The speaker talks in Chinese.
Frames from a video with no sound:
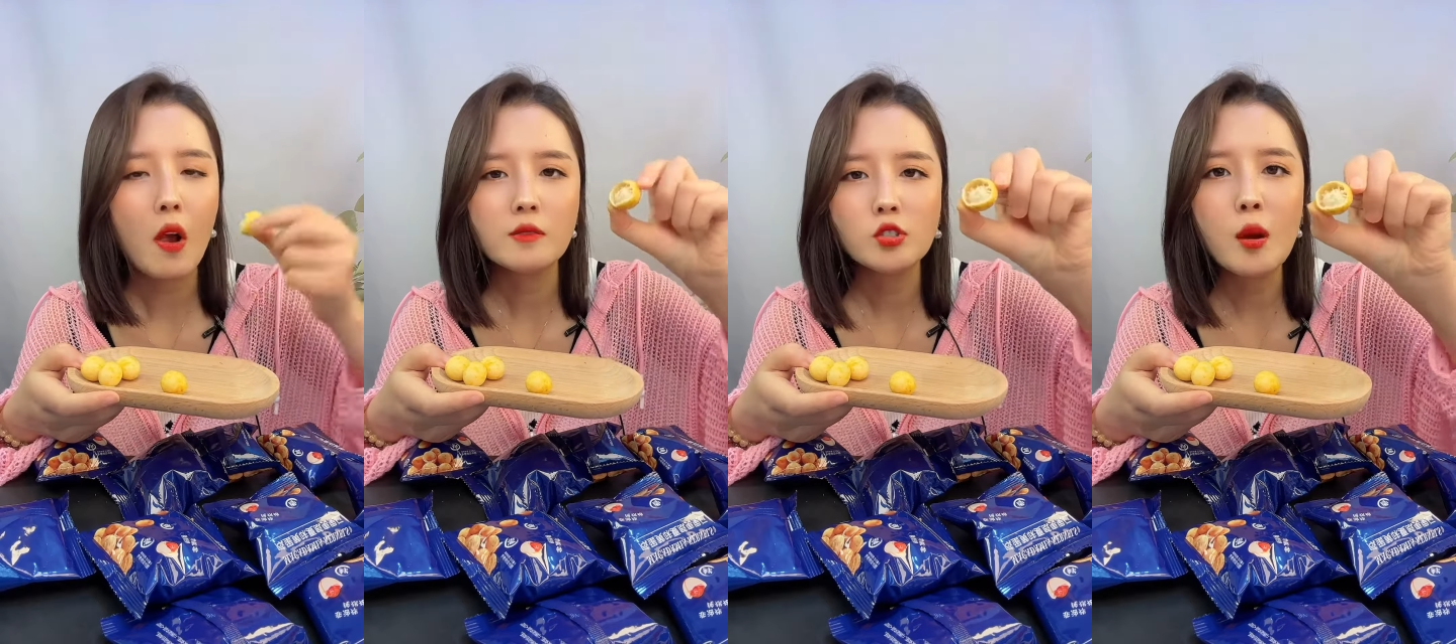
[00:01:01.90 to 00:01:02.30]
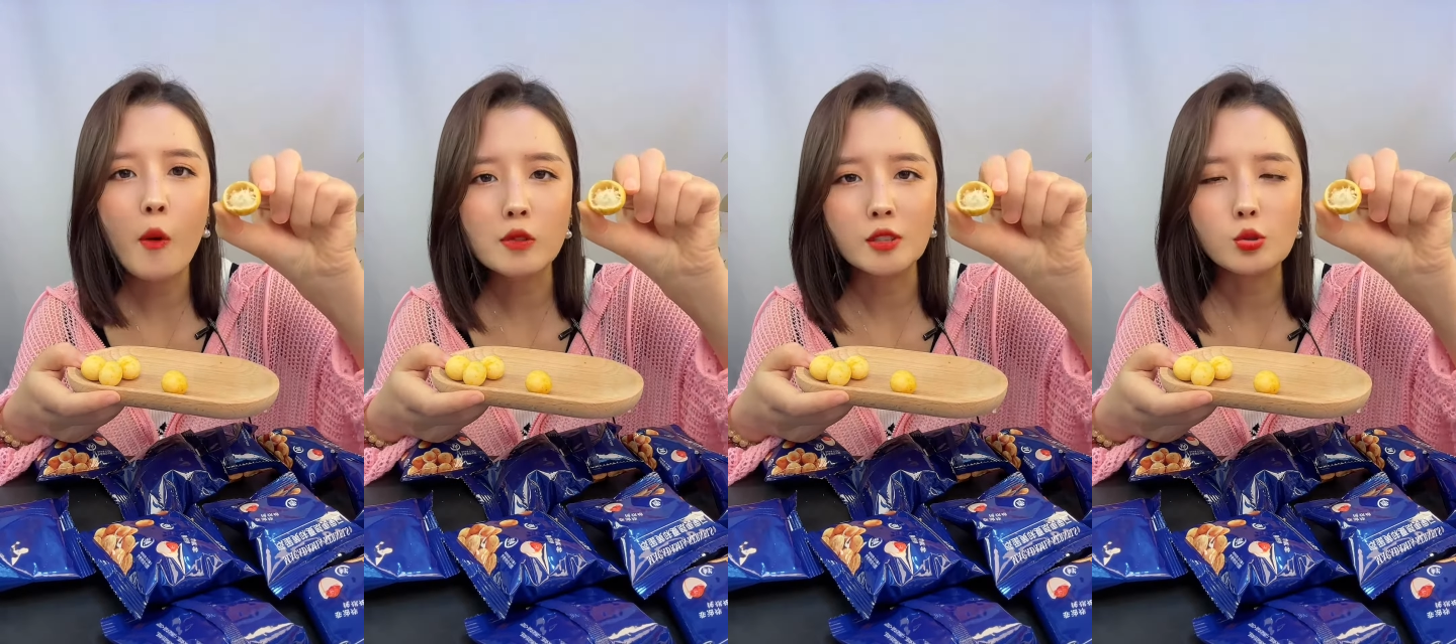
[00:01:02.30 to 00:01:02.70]
芥末
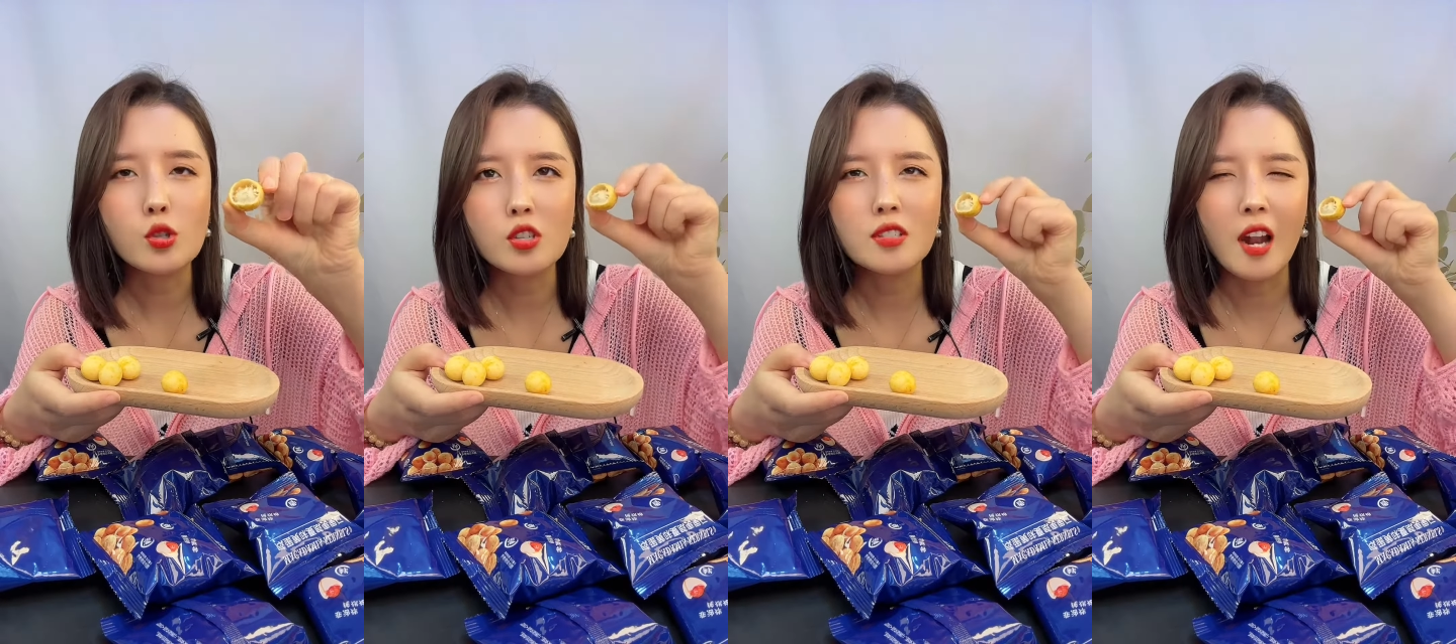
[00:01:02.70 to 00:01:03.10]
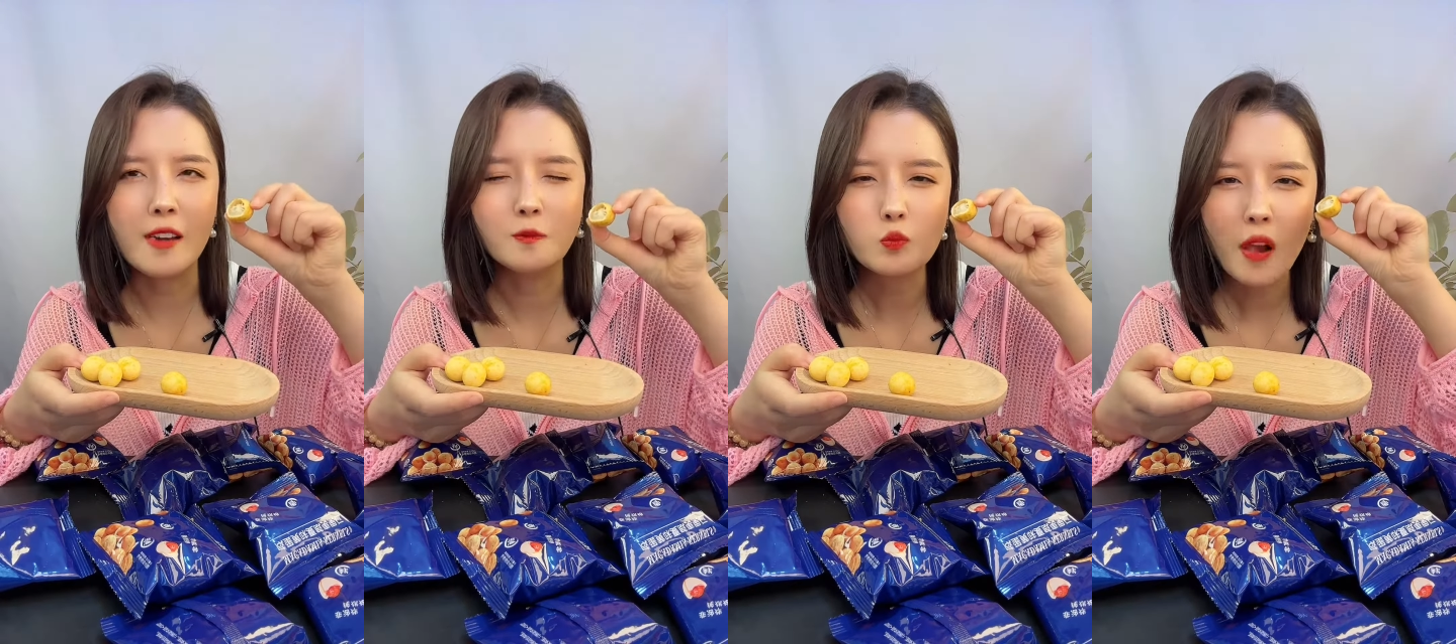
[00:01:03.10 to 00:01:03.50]
味的就是吃起
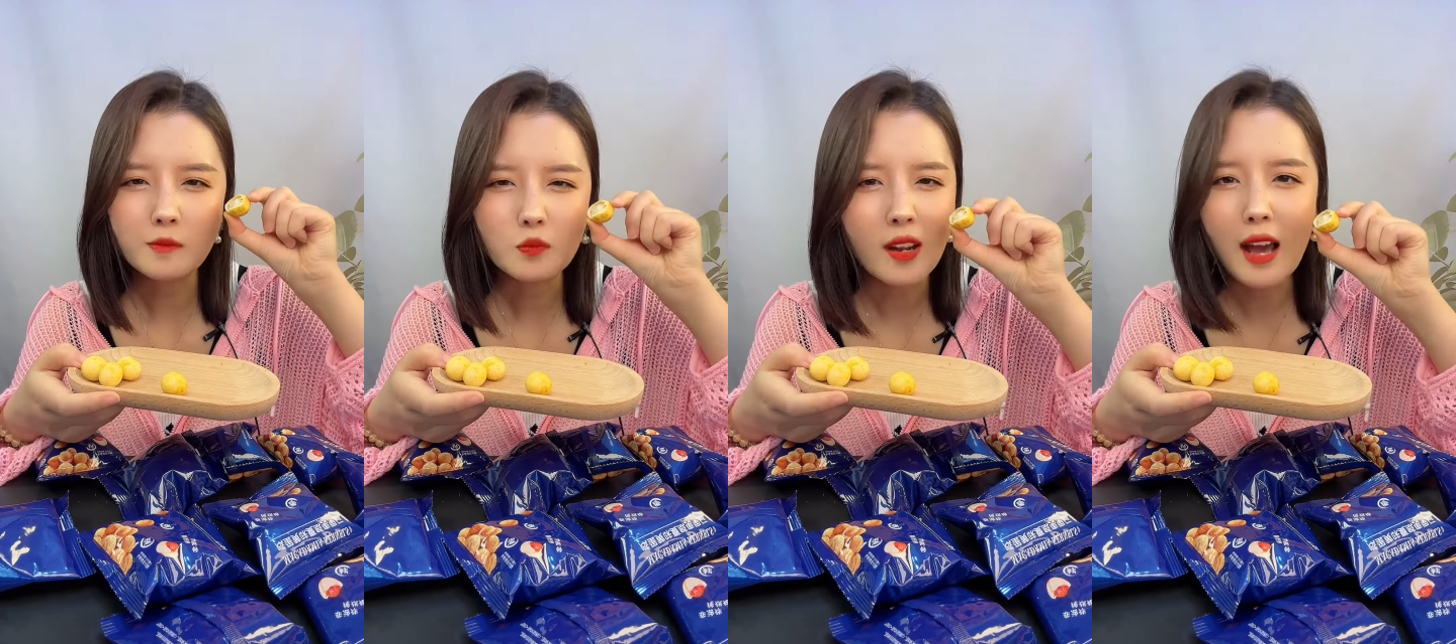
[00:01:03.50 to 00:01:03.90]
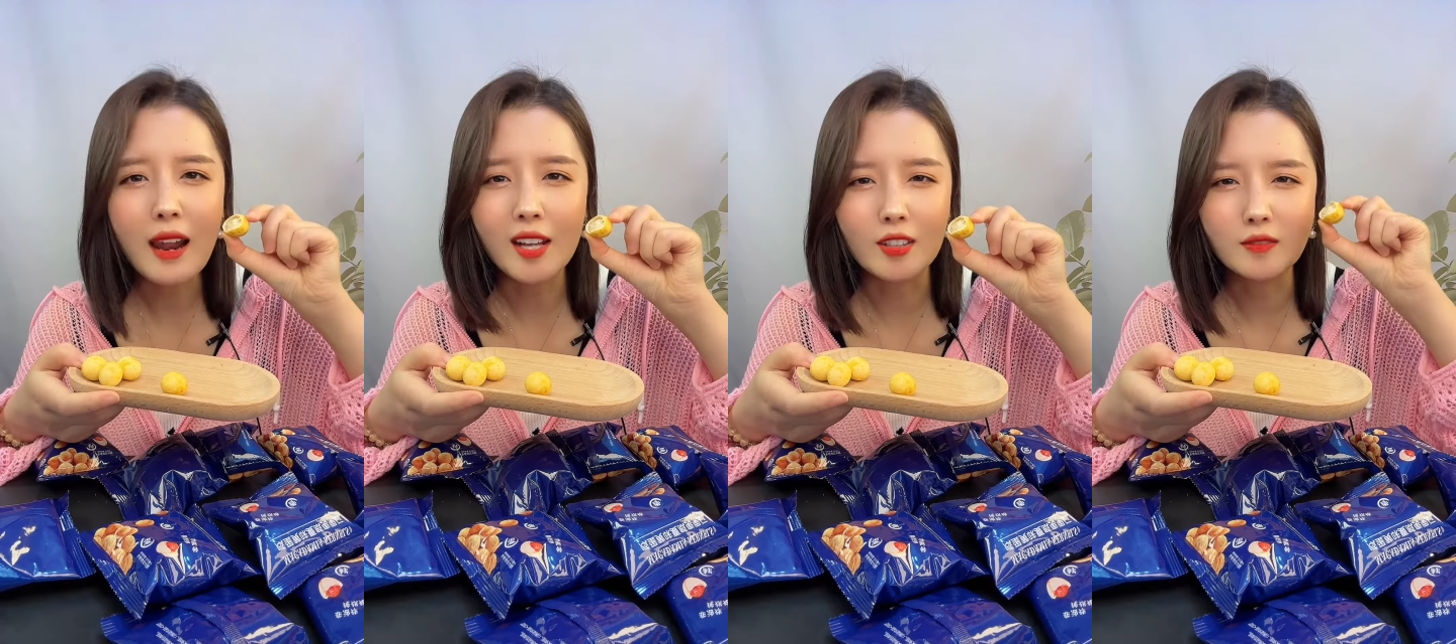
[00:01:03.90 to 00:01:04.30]
来辣
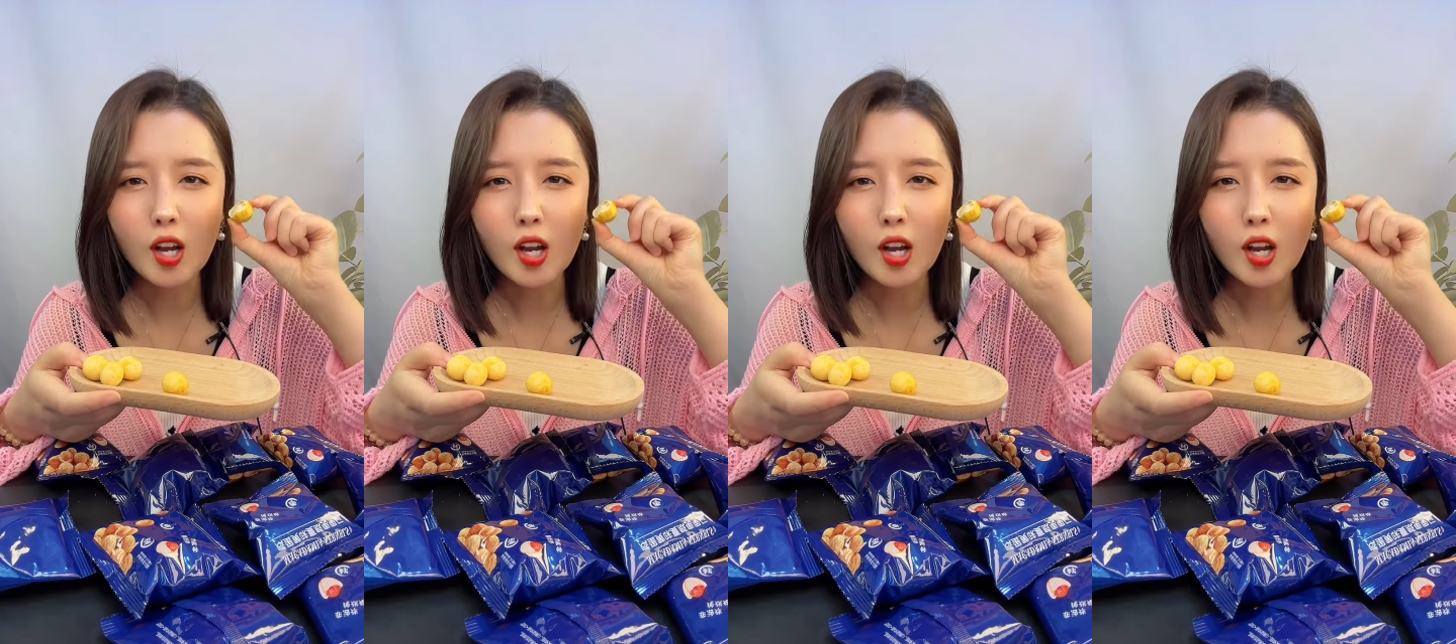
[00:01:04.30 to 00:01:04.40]
辣的，